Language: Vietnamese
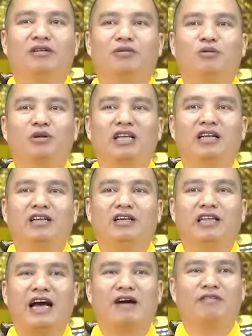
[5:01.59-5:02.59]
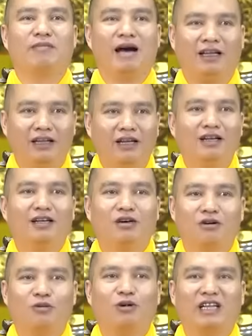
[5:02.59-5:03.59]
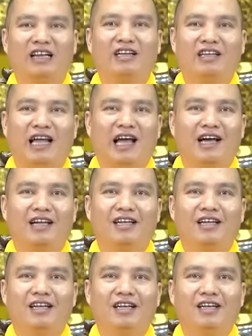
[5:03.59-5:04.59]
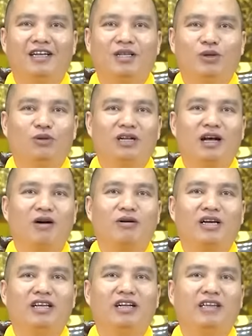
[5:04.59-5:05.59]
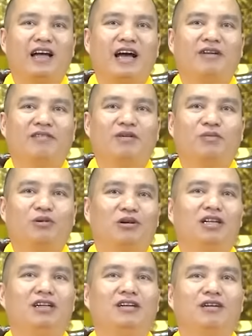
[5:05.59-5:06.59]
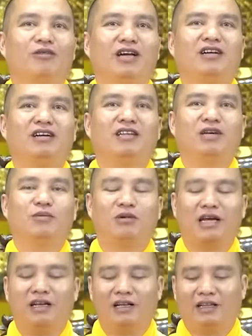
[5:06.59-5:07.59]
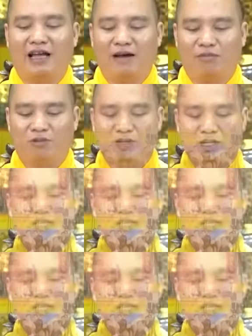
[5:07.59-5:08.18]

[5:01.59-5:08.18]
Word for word: của Bồ Tát Địa Tạng và bản thể lực của Bồ Tát Địa Tạng. Chúng ta học kinh Địa Tạng và muốn noi gương theo Bồ Tát Địa Tạng, muốn đi